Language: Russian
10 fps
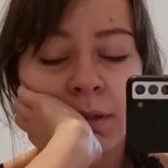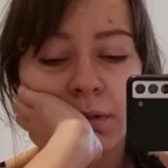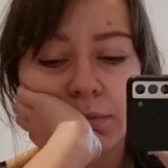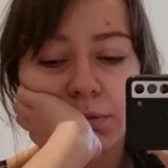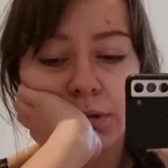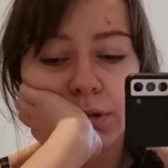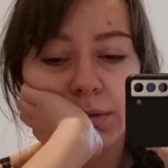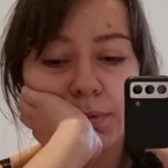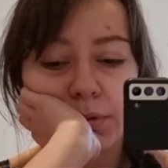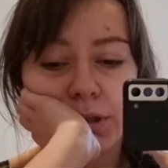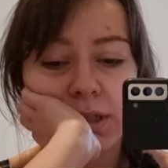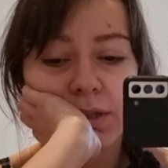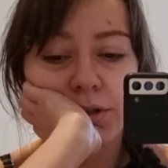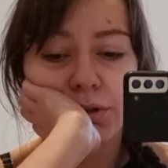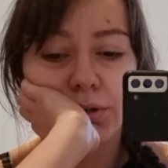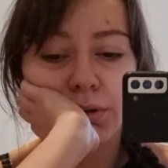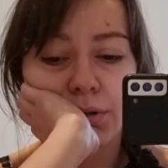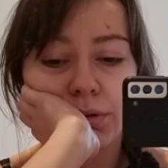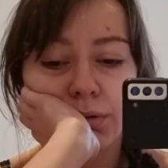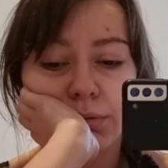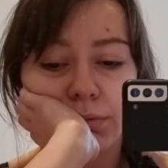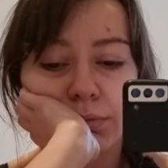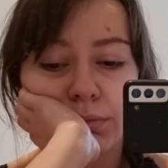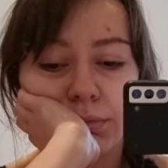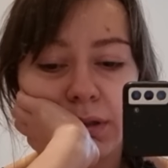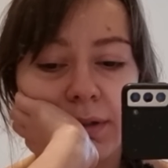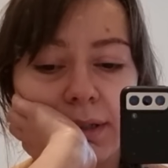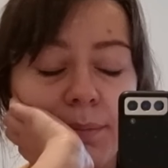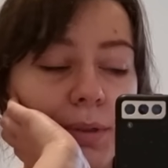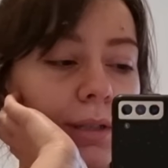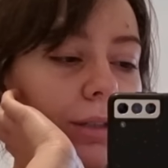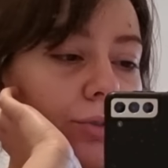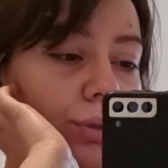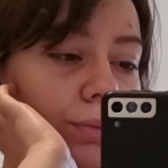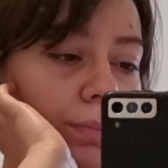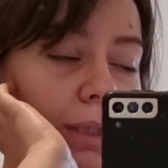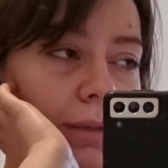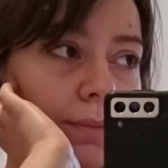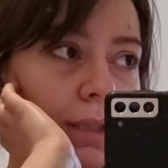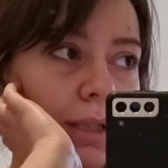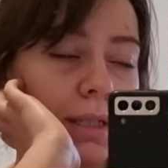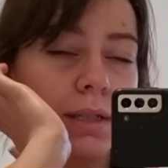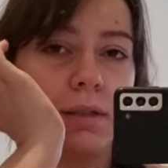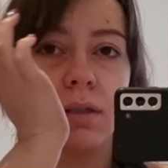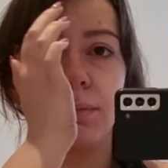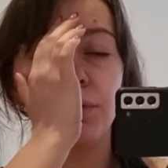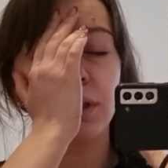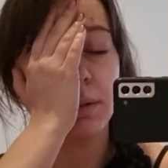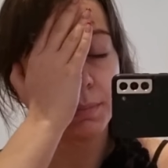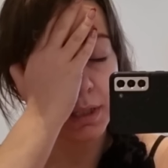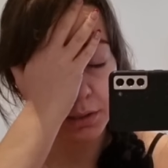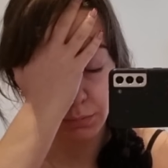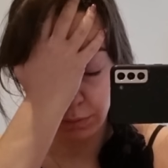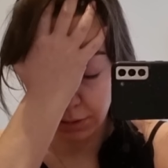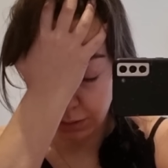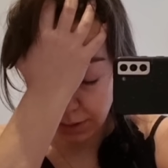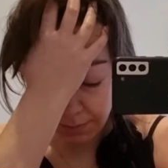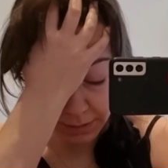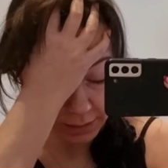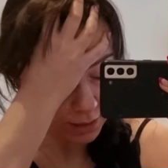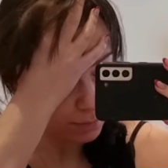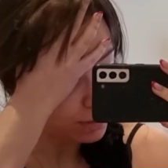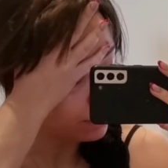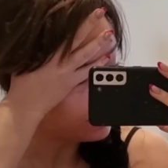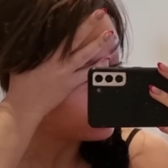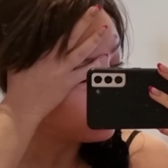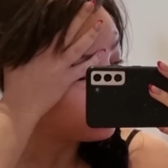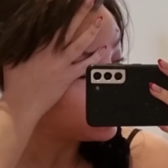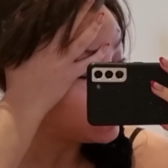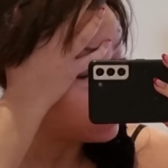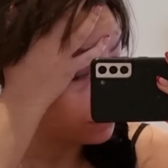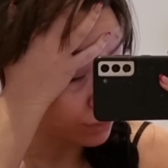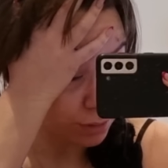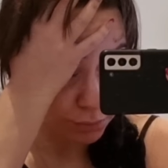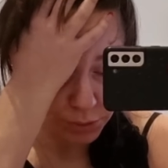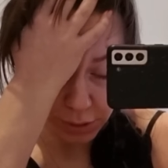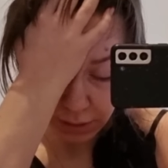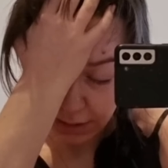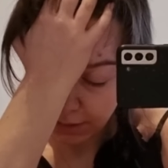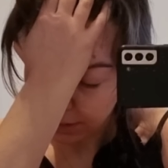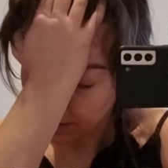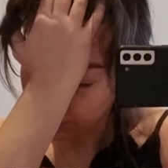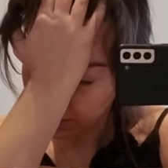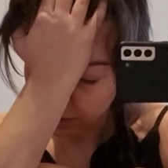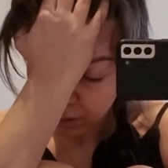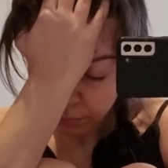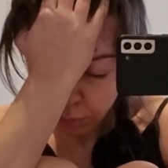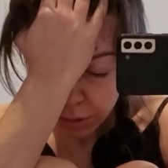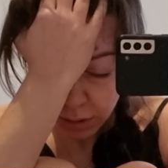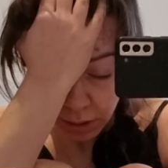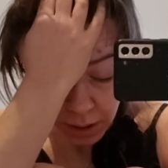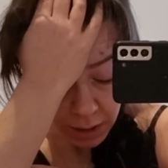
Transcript: Вот, и получается, что, наверное, переночуем и поедем в воскресенье домой на Пасху, или там останемся, а потом приедем. Ну, короче, я не знаю, как это будет.